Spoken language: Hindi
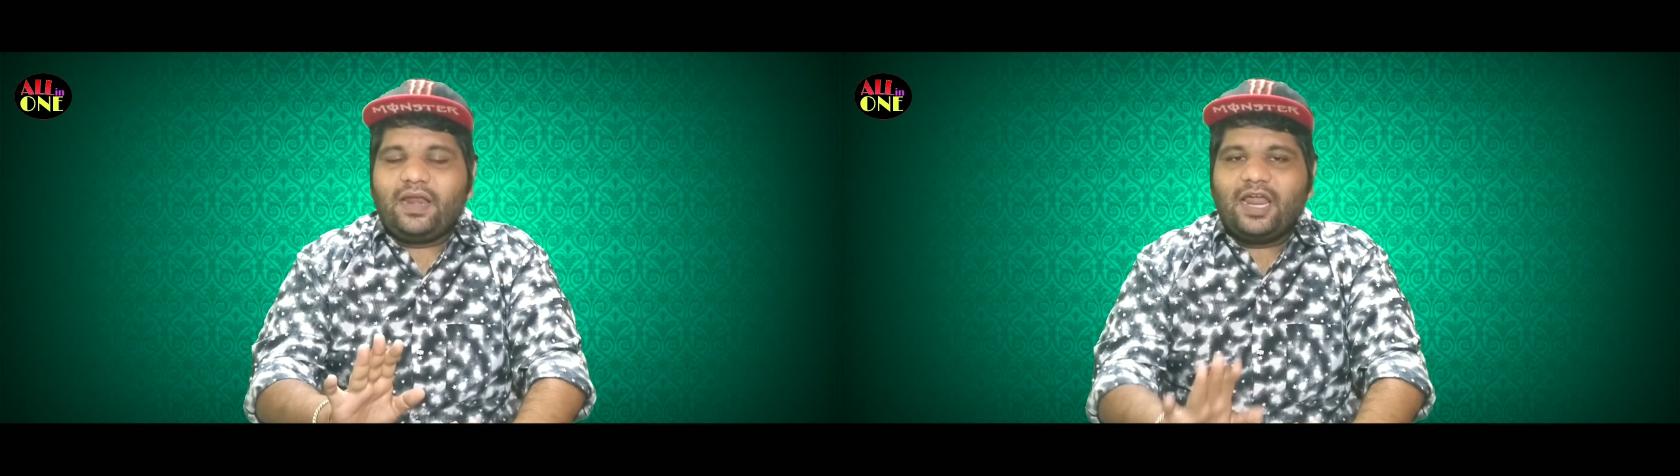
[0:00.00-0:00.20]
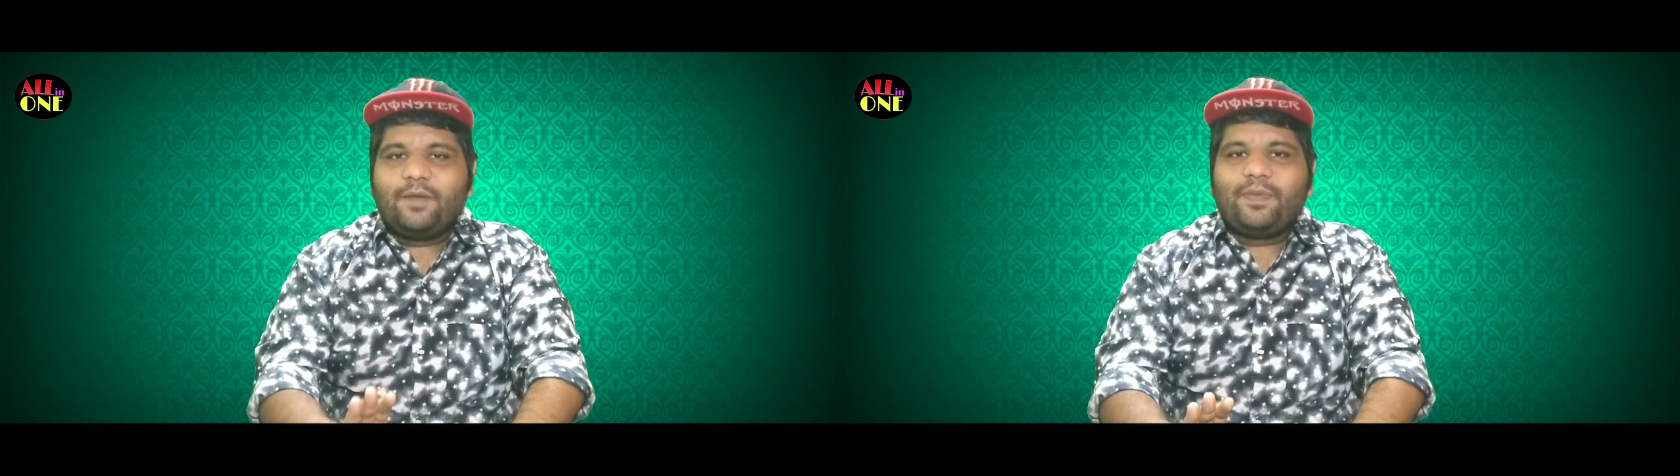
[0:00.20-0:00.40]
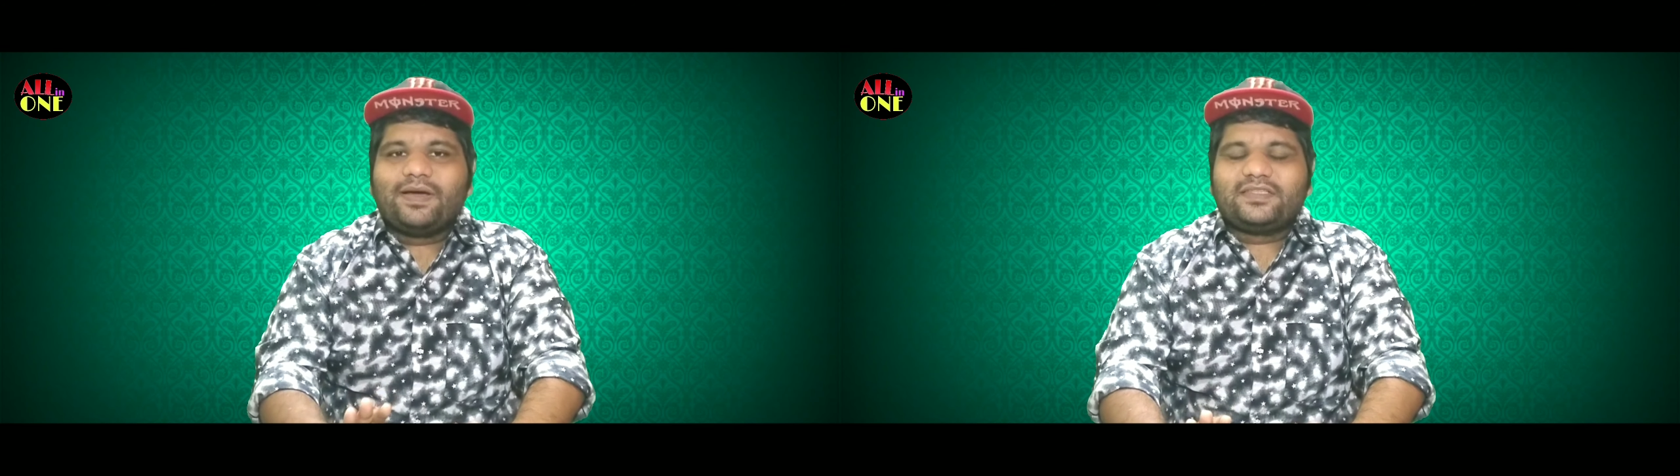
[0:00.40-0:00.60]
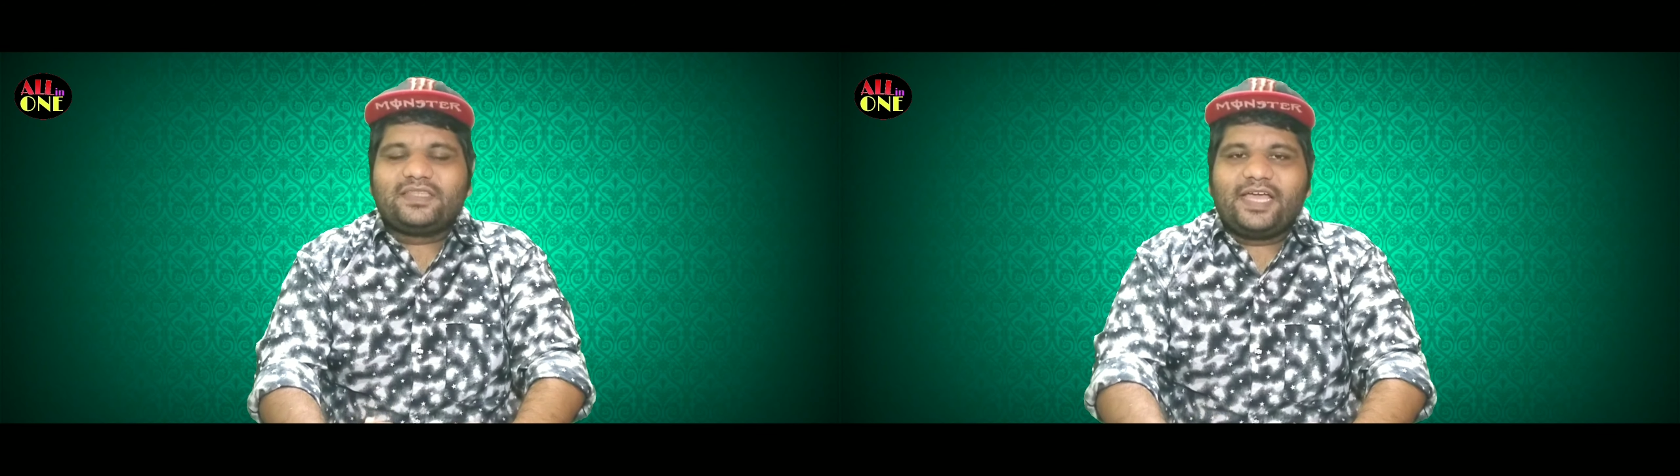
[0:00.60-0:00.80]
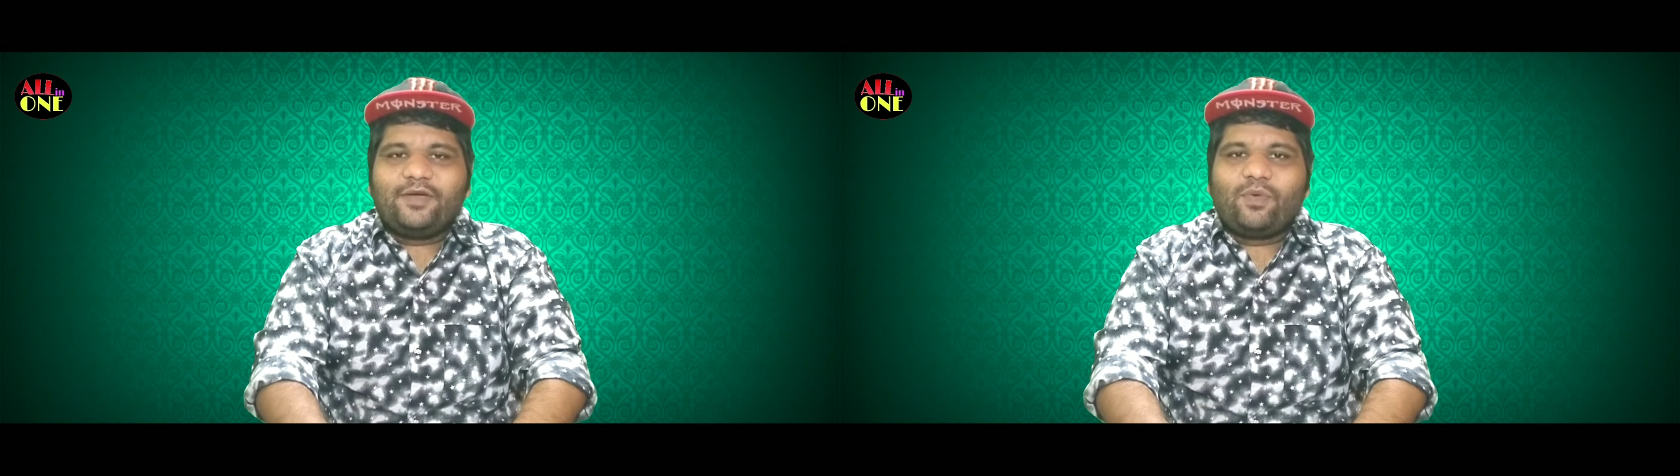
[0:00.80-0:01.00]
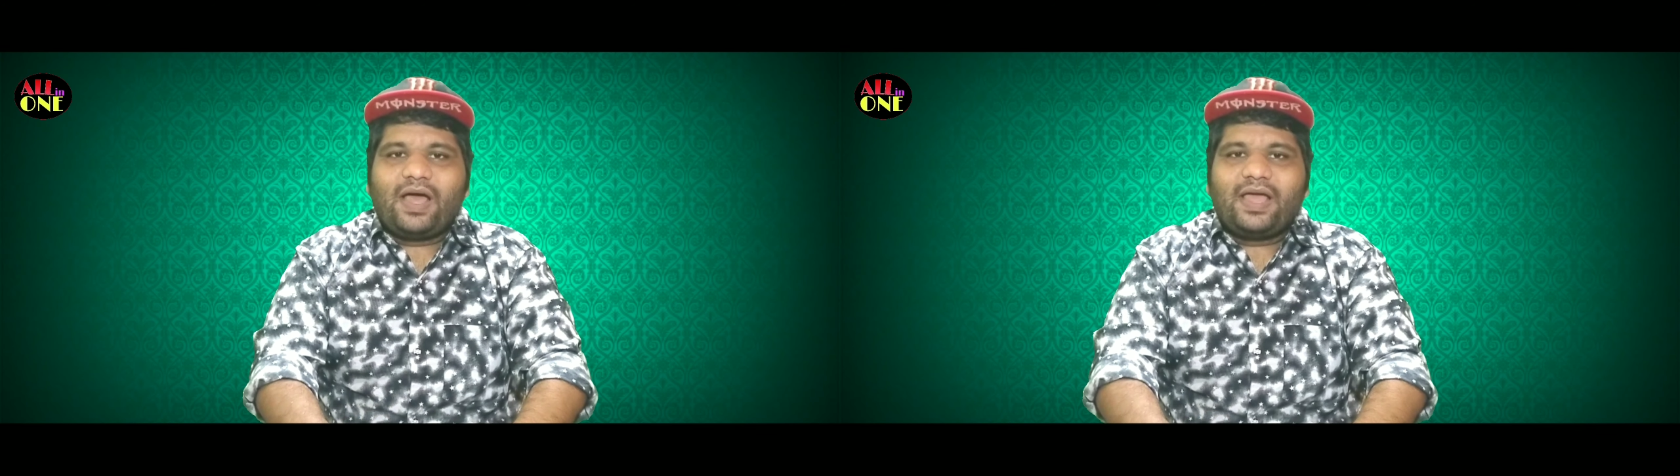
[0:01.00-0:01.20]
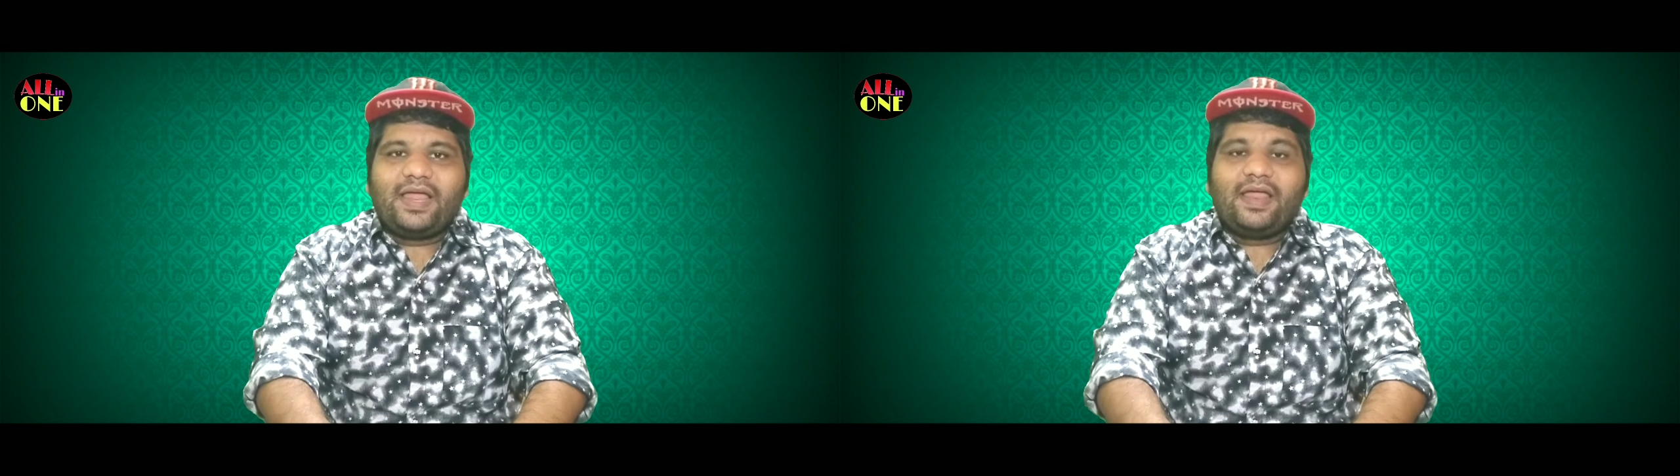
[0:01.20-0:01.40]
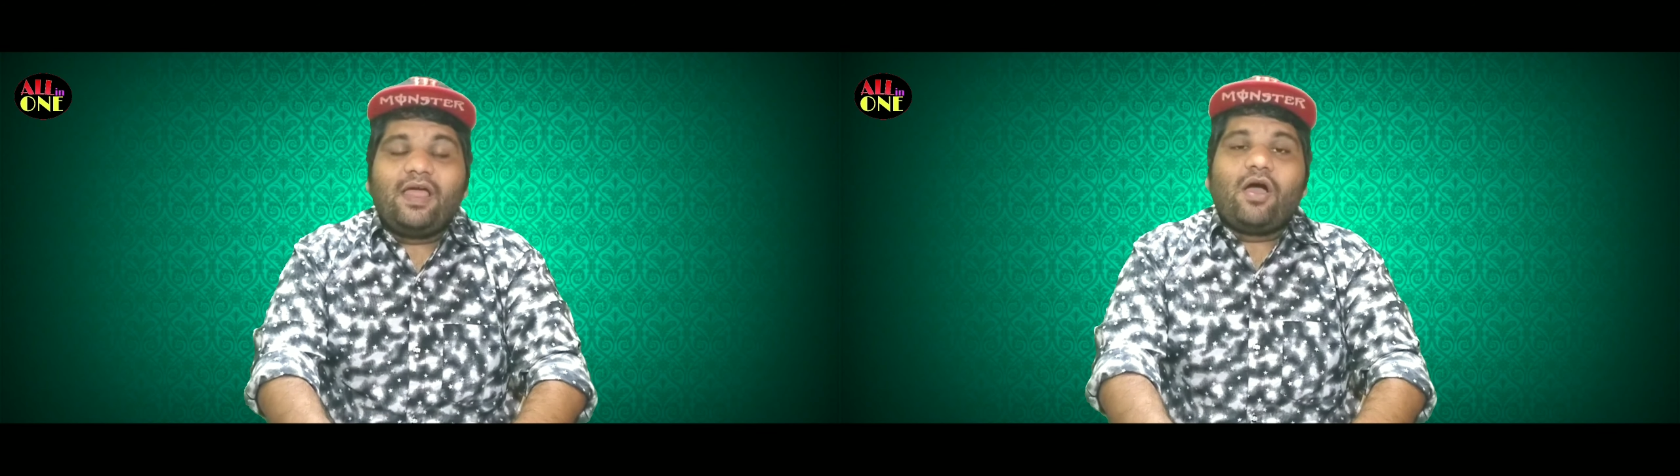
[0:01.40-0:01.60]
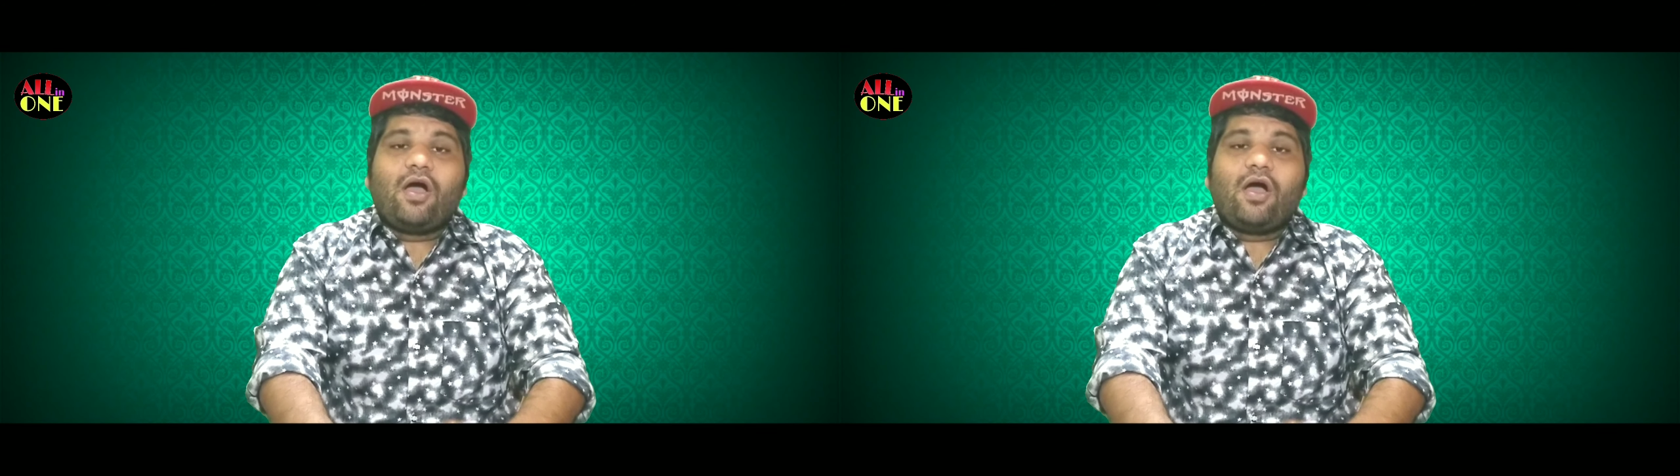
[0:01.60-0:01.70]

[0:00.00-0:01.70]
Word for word: लगभग तय हुआ है